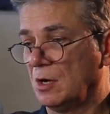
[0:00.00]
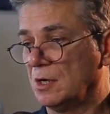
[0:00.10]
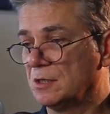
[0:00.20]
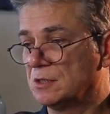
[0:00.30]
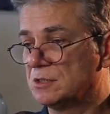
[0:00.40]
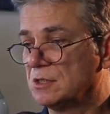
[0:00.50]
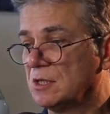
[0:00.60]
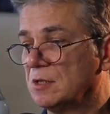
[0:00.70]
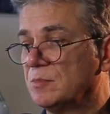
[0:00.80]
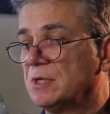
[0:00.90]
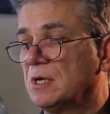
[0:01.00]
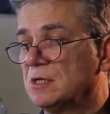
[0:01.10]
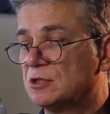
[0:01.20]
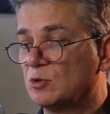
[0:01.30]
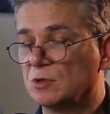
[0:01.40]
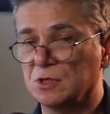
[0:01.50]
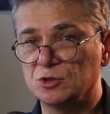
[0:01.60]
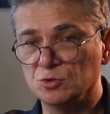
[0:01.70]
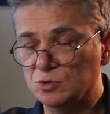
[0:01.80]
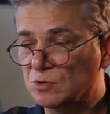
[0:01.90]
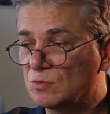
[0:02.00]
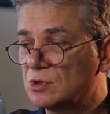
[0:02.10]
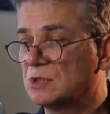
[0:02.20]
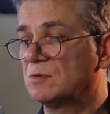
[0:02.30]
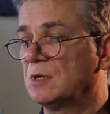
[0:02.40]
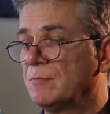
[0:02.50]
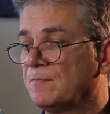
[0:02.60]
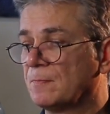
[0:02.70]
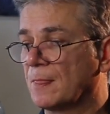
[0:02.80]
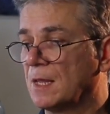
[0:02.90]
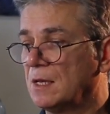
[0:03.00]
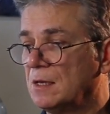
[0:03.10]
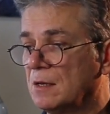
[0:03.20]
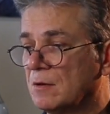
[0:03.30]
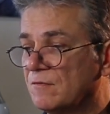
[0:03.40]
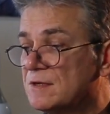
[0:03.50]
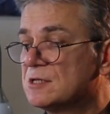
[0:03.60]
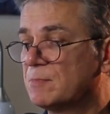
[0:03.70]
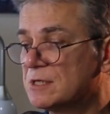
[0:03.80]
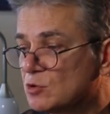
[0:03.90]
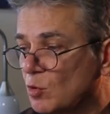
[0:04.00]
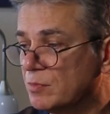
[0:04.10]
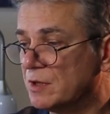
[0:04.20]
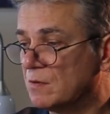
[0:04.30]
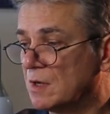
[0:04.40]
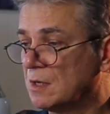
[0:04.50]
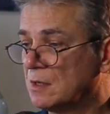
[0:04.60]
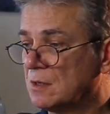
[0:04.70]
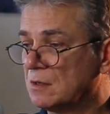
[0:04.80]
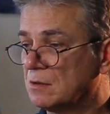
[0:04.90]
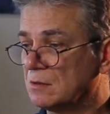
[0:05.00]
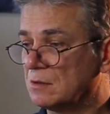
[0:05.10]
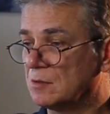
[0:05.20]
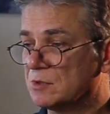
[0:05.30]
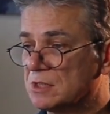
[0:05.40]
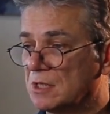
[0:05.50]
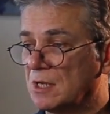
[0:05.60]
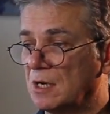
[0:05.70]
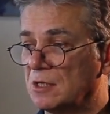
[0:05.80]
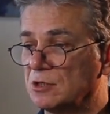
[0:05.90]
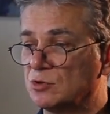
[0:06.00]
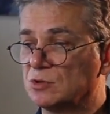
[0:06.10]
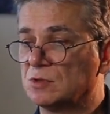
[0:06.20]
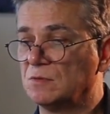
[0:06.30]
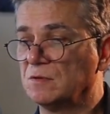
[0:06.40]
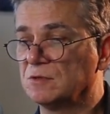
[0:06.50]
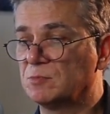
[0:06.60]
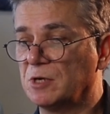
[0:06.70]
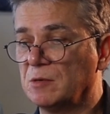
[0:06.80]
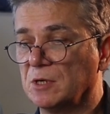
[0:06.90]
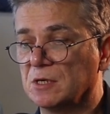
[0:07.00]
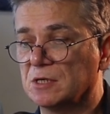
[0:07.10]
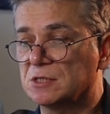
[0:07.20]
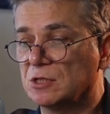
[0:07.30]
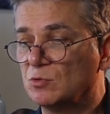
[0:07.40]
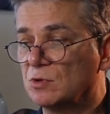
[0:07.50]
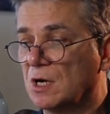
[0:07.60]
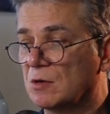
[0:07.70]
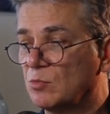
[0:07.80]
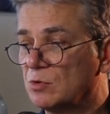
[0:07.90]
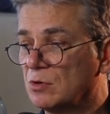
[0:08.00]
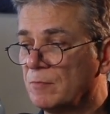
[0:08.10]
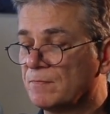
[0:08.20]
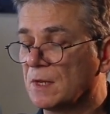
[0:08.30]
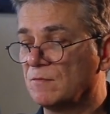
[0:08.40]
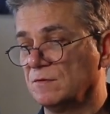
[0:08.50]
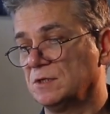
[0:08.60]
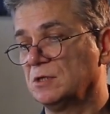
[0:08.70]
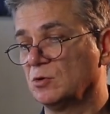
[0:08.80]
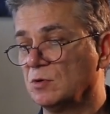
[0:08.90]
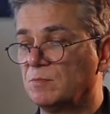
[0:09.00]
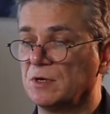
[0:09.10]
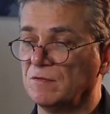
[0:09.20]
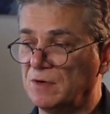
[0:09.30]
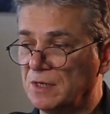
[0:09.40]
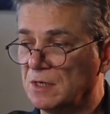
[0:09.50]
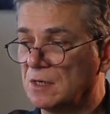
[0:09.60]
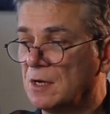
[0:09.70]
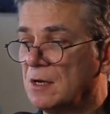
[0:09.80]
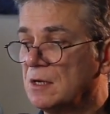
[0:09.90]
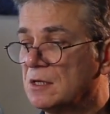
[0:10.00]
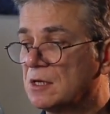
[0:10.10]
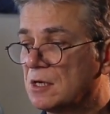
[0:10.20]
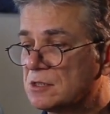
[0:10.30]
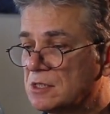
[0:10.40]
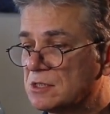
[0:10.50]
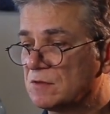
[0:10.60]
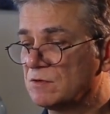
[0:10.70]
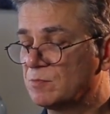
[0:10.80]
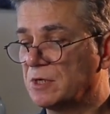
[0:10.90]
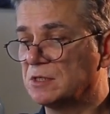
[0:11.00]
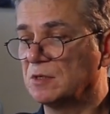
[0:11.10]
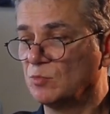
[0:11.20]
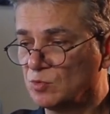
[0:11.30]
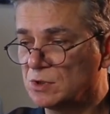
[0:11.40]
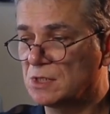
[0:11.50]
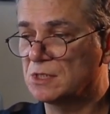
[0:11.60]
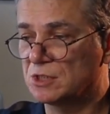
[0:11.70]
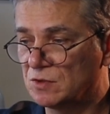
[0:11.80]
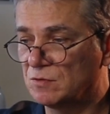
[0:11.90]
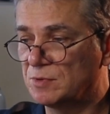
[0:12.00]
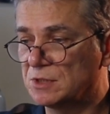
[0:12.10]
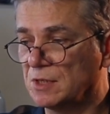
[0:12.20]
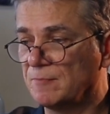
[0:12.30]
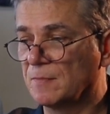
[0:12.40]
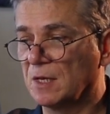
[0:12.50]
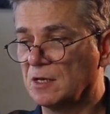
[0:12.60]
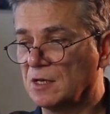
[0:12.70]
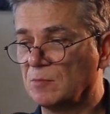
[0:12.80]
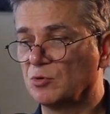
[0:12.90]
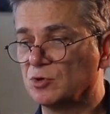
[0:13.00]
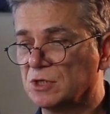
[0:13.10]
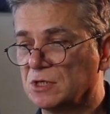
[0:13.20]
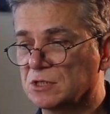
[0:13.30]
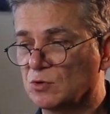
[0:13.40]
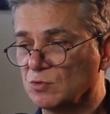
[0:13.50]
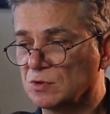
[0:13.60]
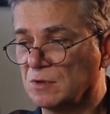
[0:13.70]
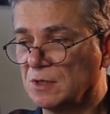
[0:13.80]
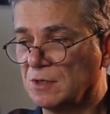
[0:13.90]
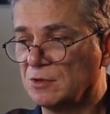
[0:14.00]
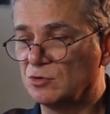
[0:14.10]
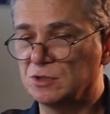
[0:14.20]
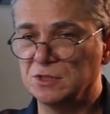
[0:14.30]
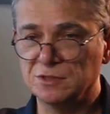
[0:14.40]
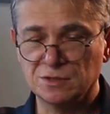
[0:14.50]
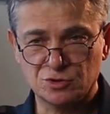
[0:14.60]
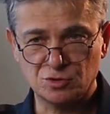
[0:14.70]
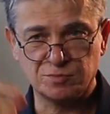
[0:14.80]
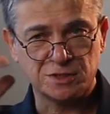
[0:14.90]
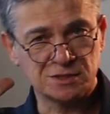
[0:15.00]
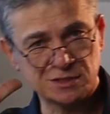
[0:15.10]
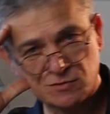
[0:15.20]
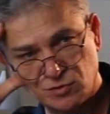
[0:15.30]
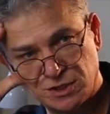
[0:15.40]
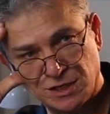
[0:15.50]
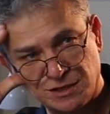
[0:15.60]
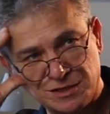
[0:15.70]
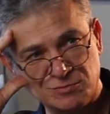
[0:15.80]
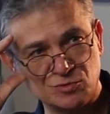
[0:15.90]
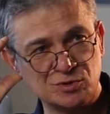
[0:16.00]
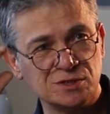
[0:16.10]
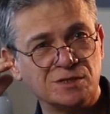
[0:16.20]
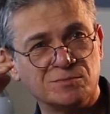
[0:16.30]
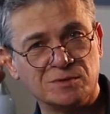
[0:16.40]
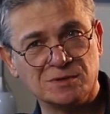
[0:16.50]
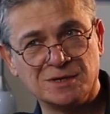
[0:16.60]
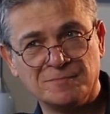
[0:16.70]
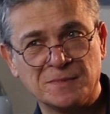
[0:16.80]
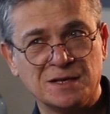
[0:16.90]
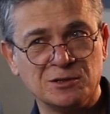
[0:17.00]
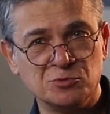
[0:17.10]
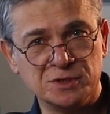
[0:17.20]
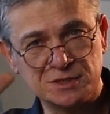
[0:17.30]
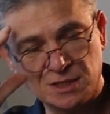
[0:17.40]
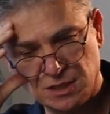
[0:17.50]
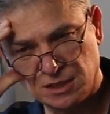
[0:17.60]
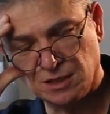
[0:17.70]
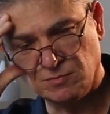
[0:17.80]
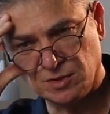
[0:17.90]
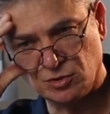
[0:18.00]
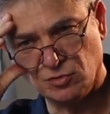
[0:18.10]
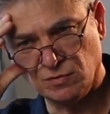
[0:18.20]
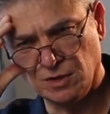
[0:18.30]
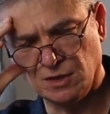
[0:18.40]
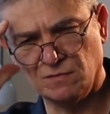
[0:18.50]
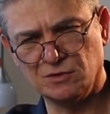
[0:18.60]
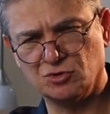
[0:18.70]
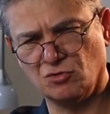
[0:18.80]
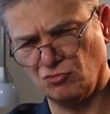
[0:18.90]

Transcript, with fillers: Она сделала меня из тонко чувствующего и в неспособного э, эмоционально и чувственно воспринимать красоту и гармонию – во всех ее проявлениях. Это касается восприятия музыки, живописи и прочих искусств. То есть, не, чтобы не зазвучало, там звучит, например, лунная соната Бетховена, а вы еще